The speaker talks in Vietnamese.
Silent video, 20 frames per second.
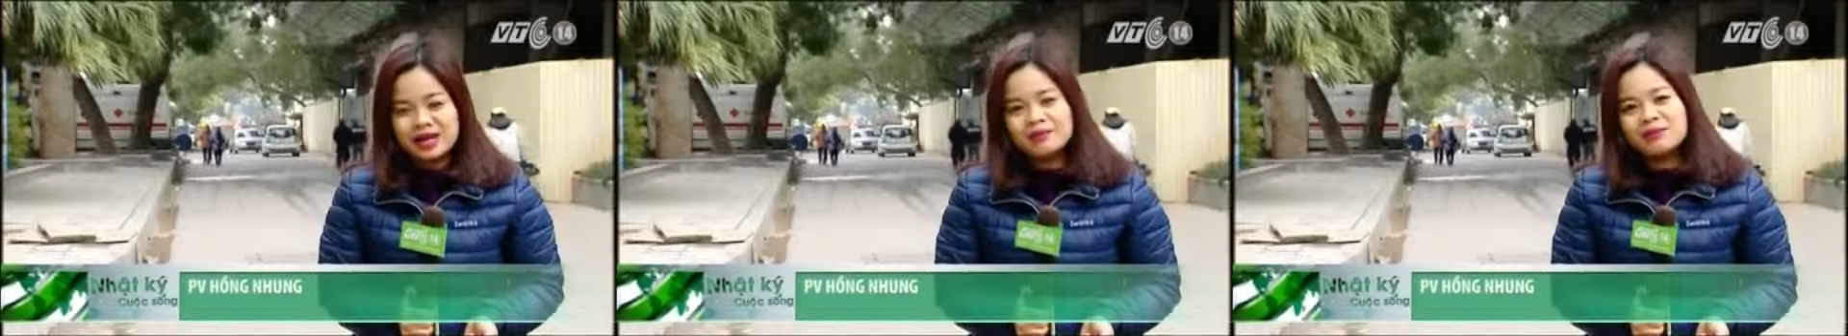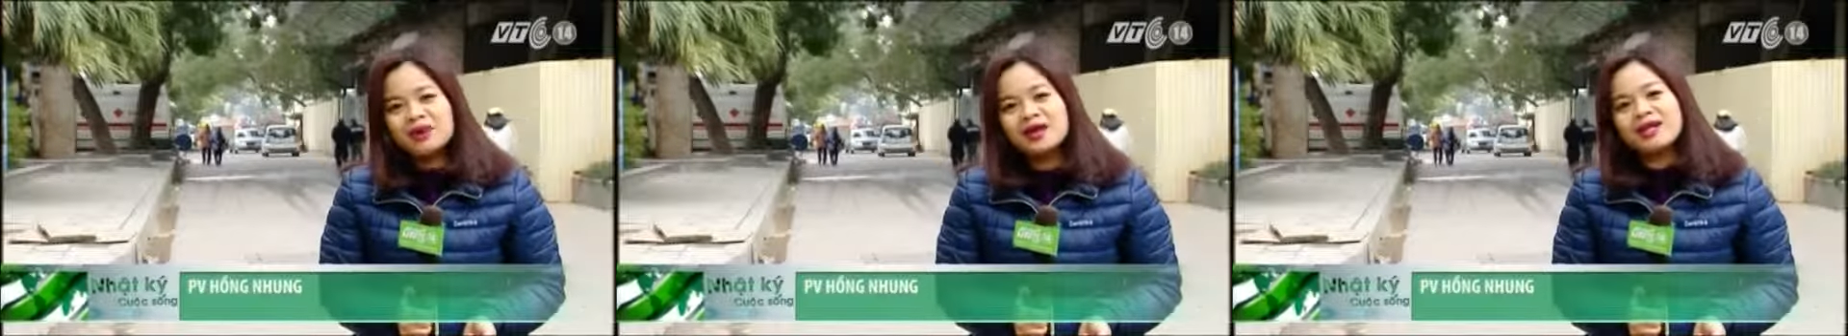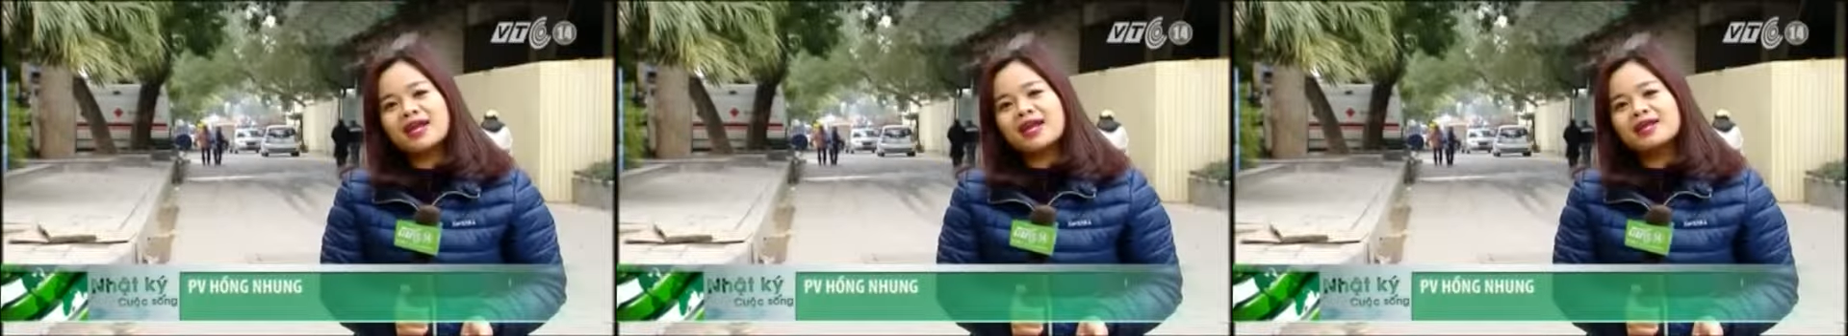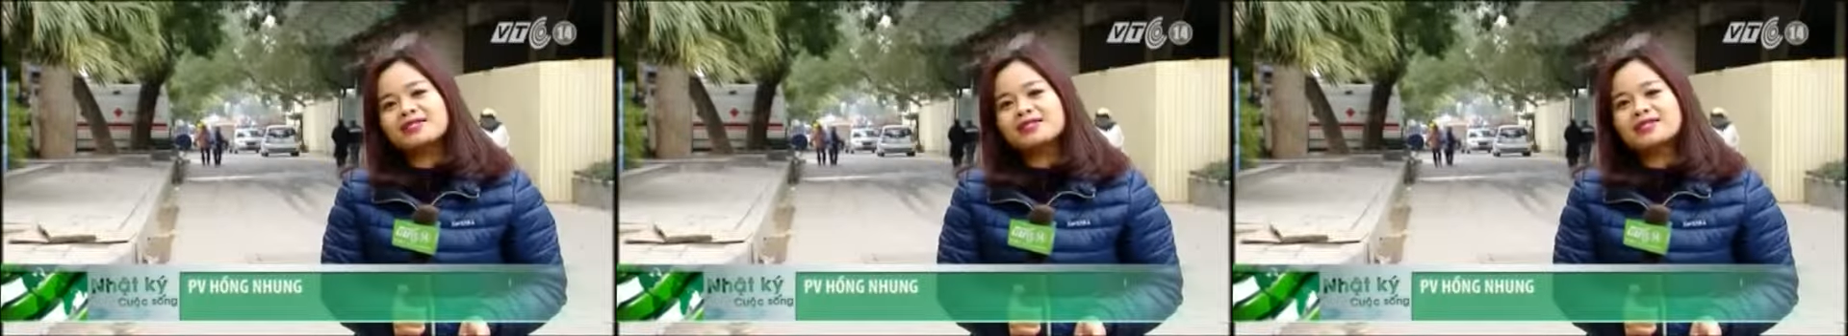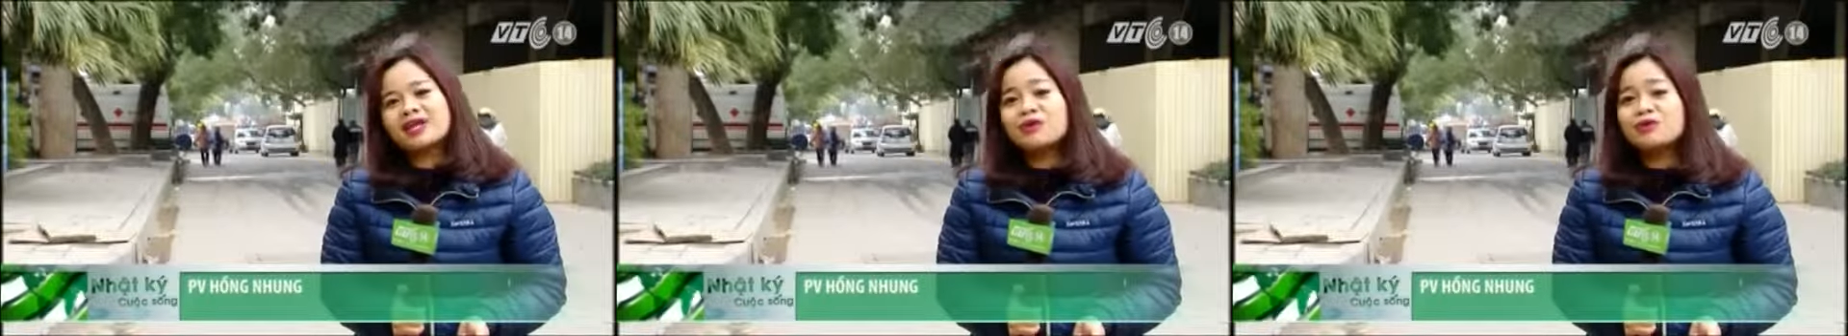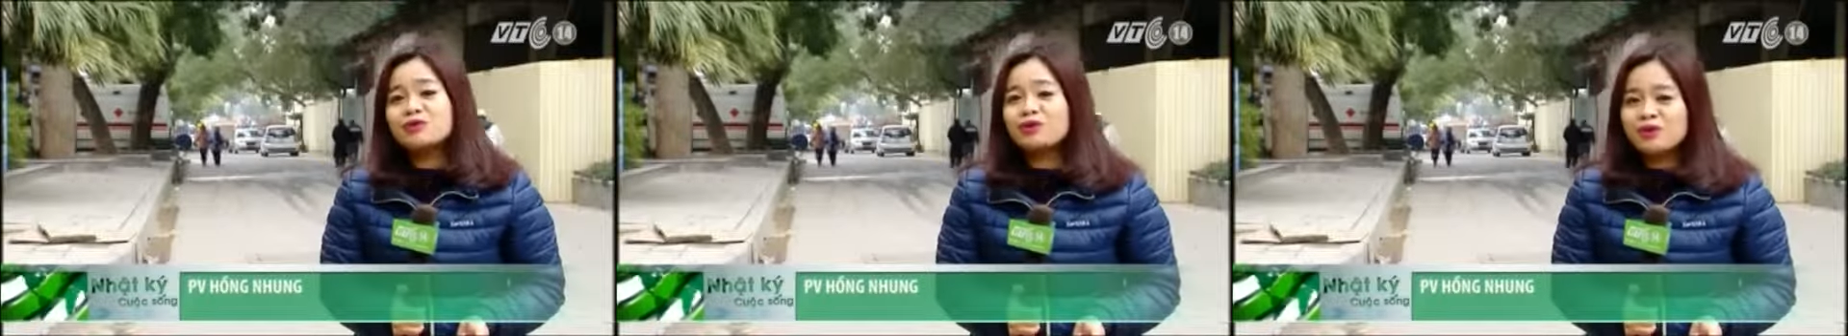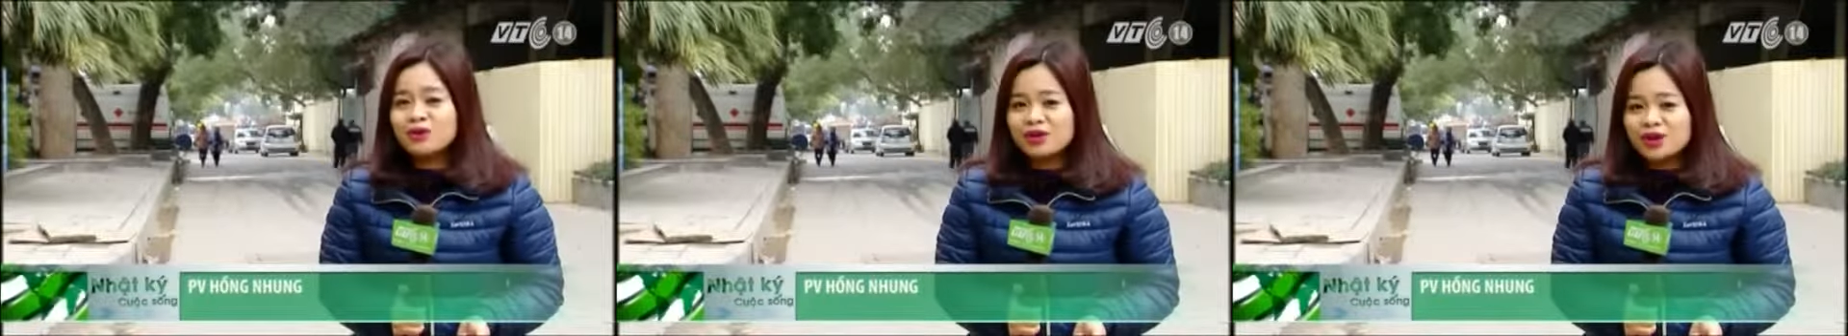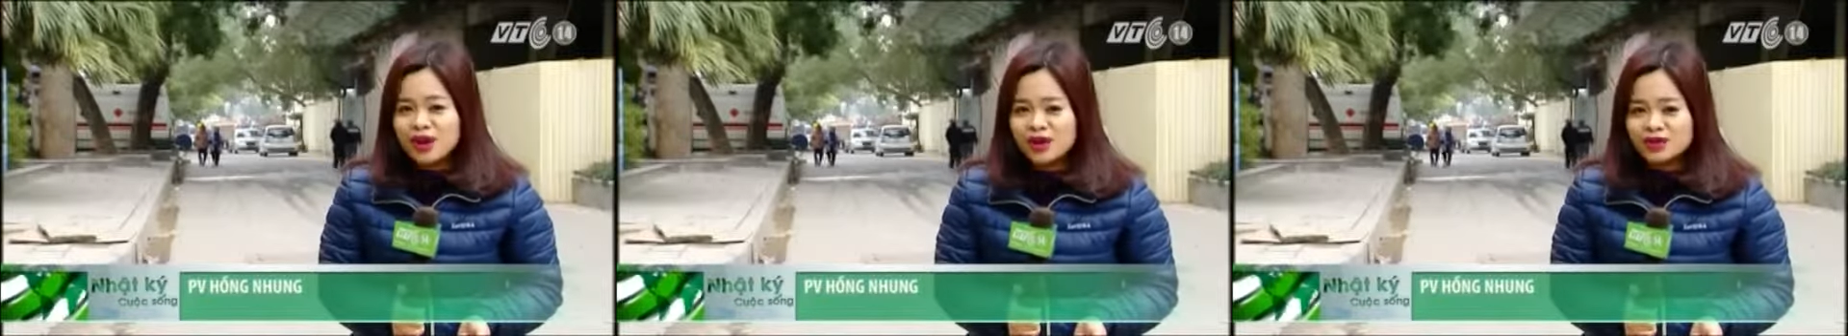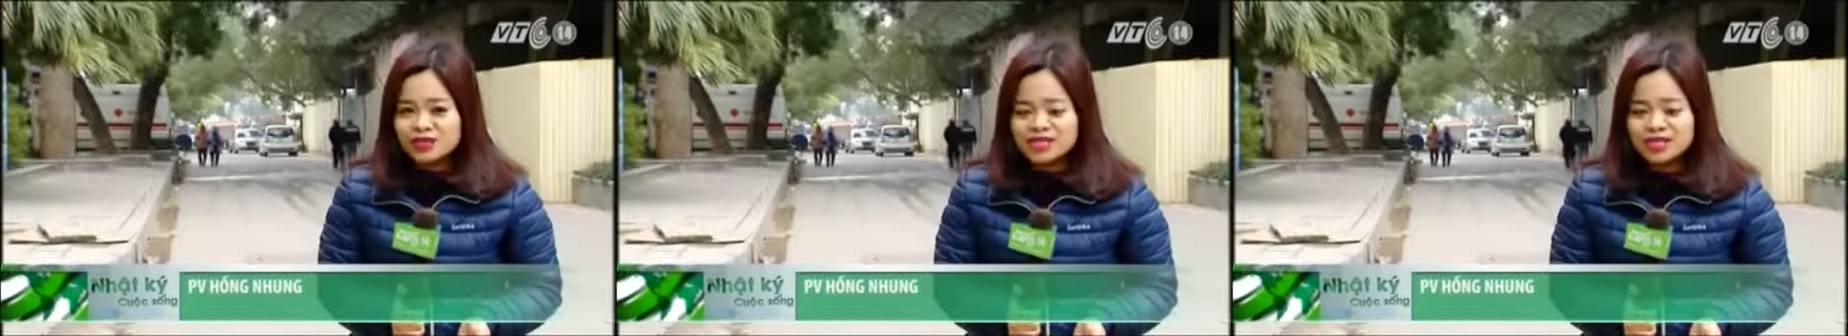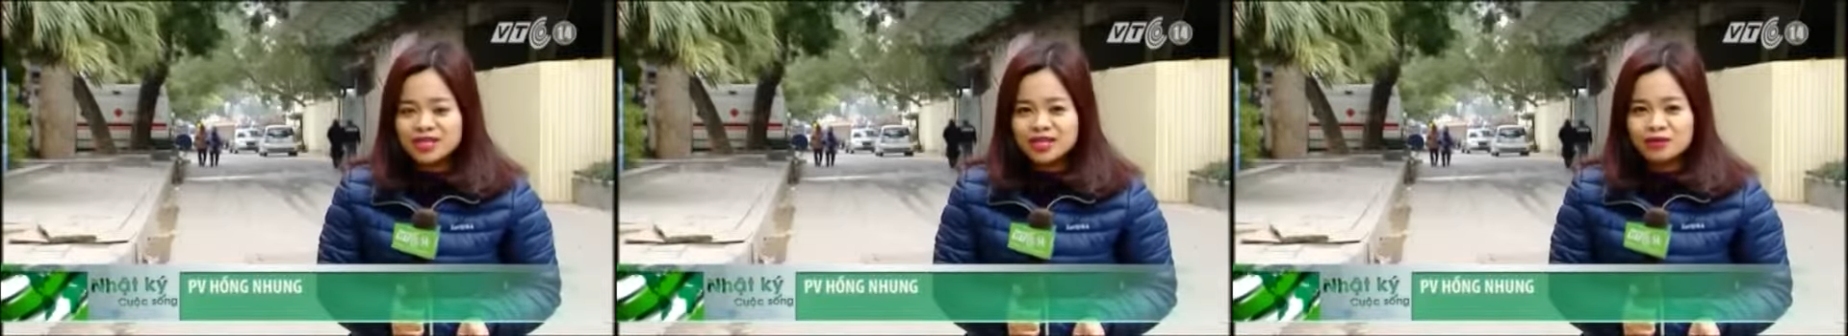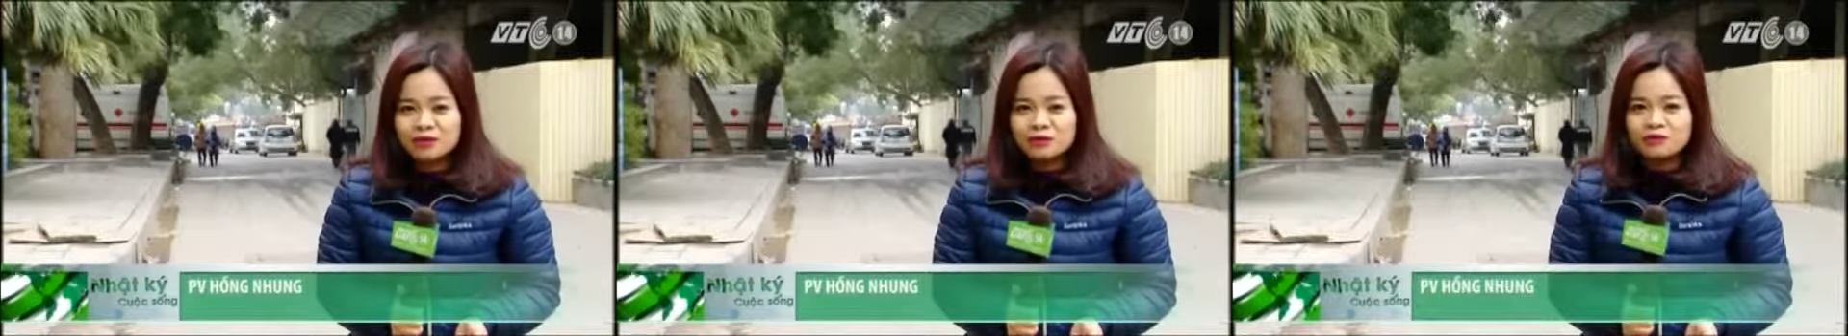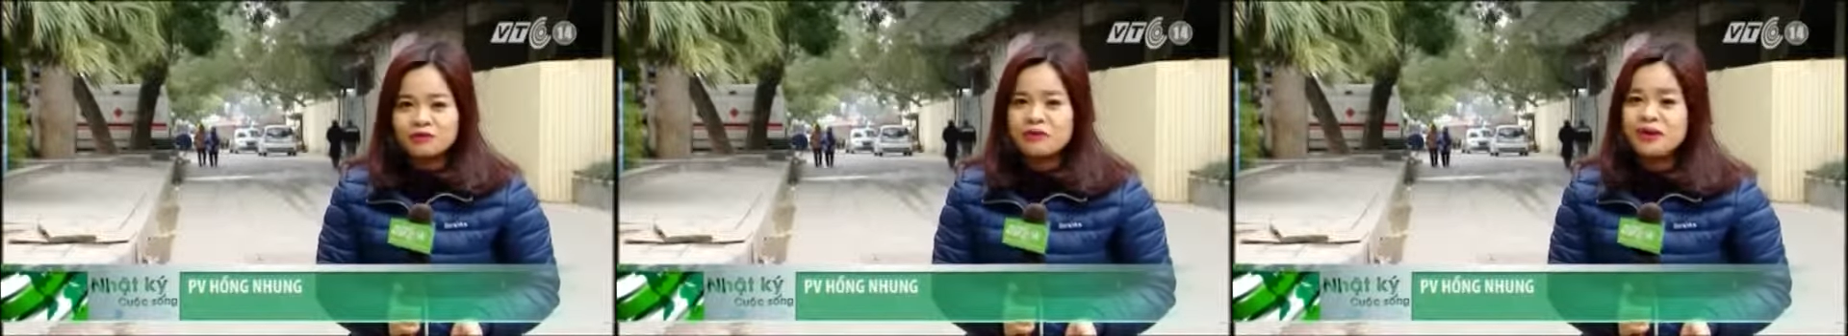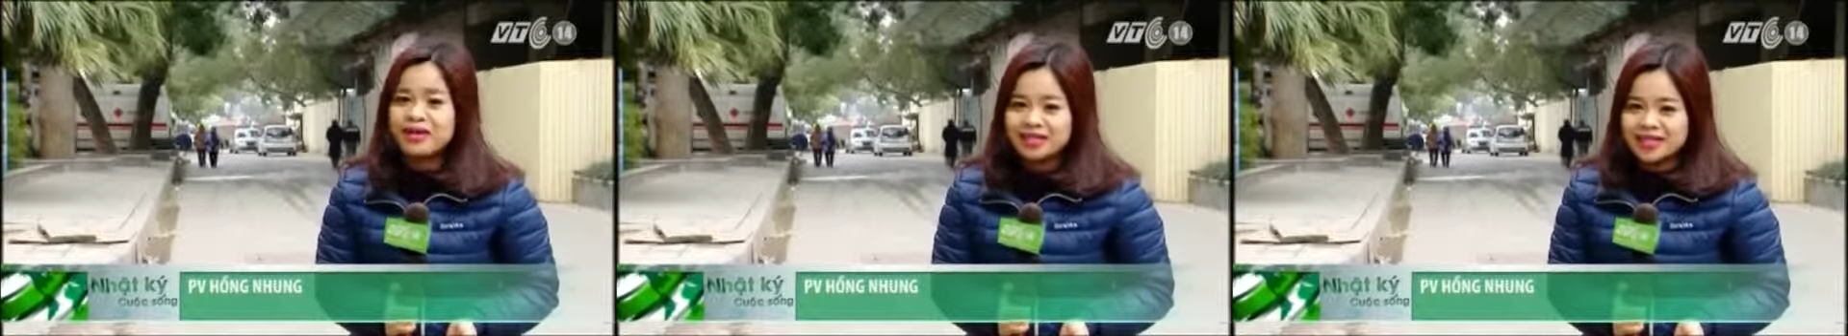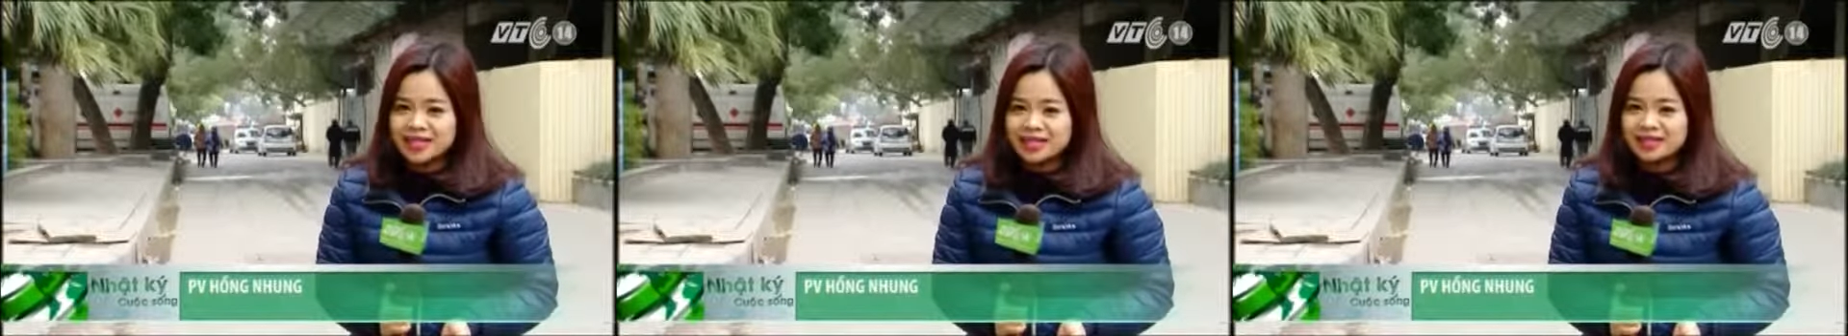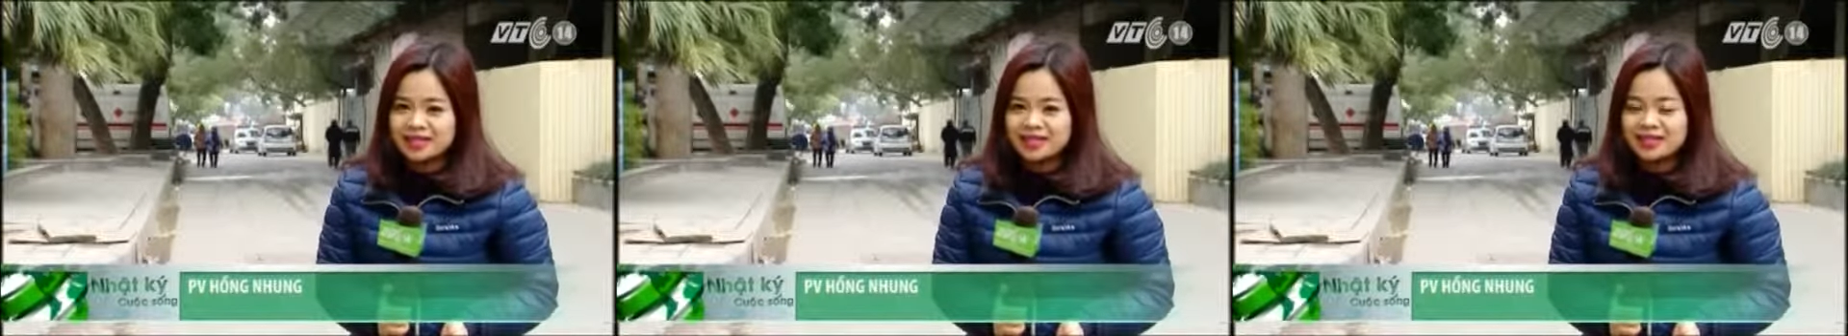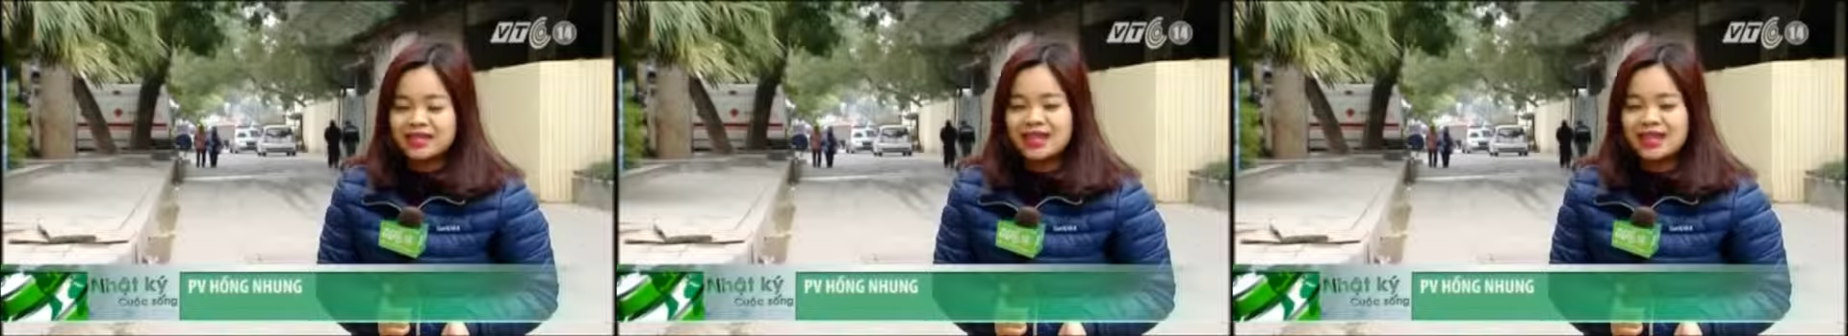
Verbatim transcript: Bởi đằng sau nỗi lo chiến đấu với bệnh tật